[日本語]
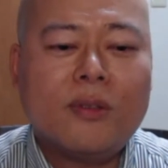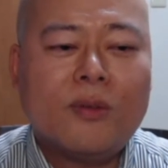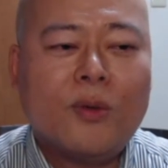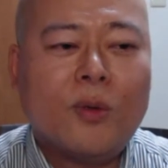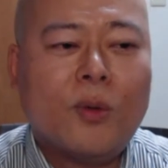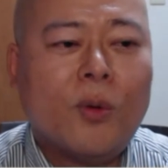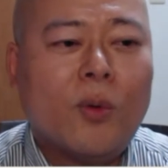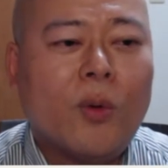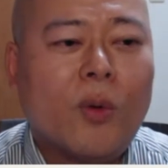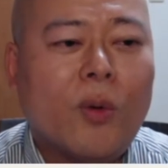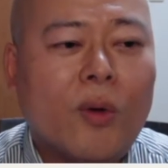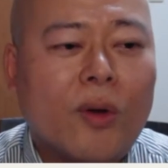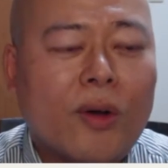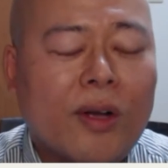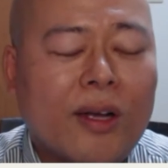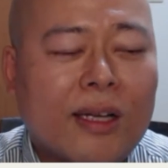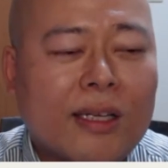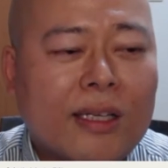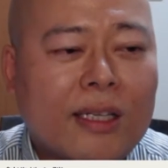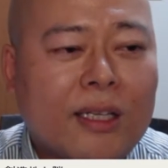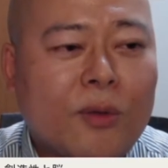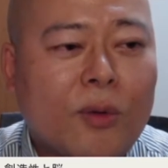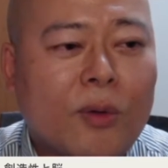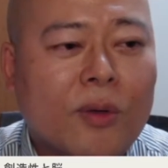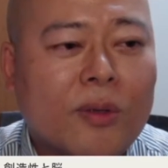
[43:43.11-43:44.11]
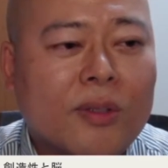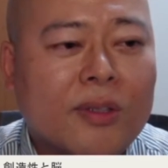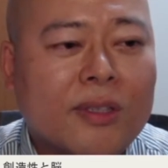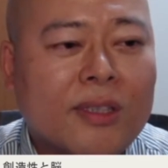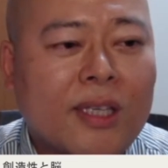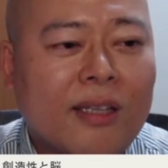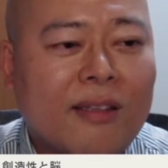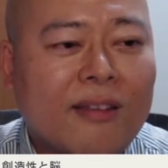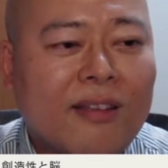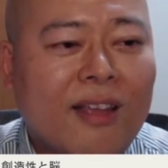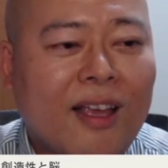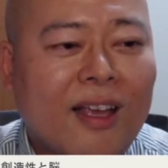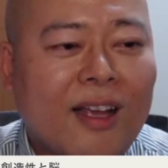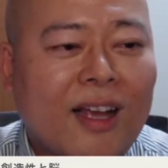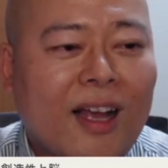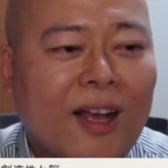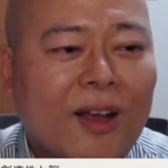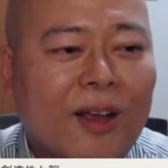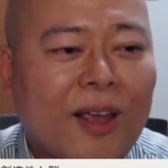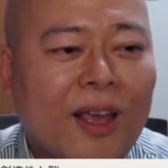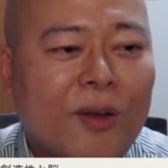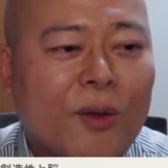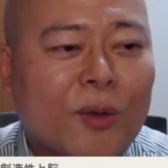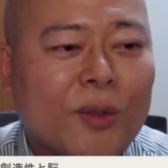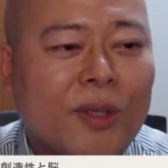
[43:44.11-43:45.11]
こう機能全体
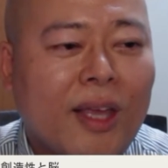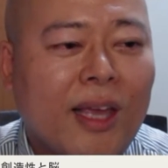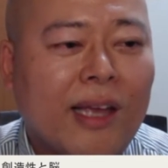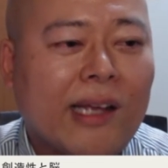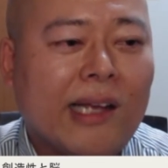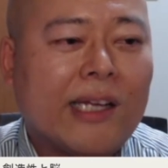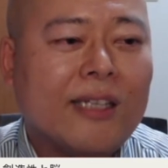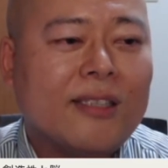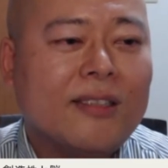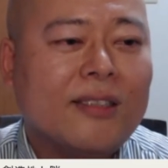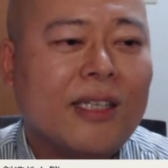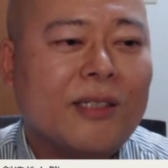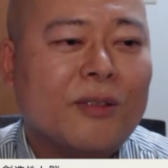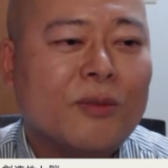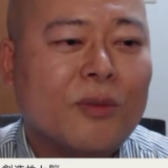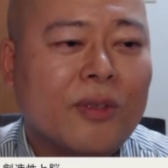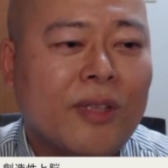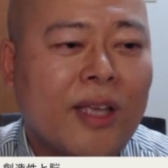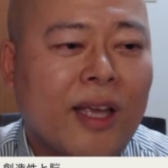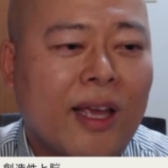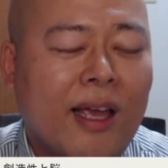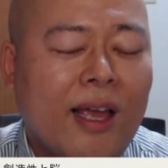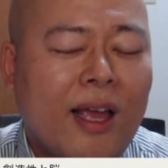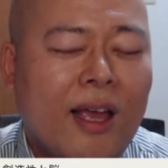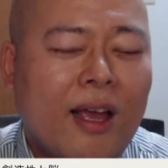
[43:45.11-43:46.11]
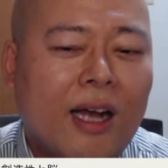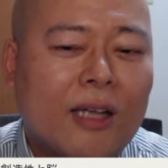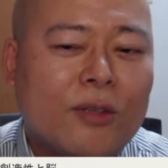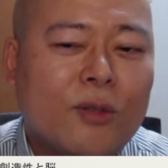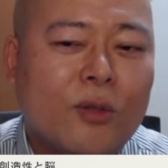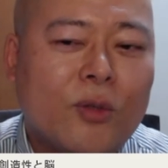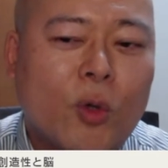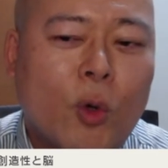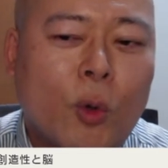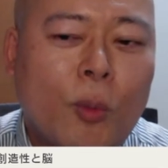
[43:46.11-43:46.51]
が結構低下しているので、後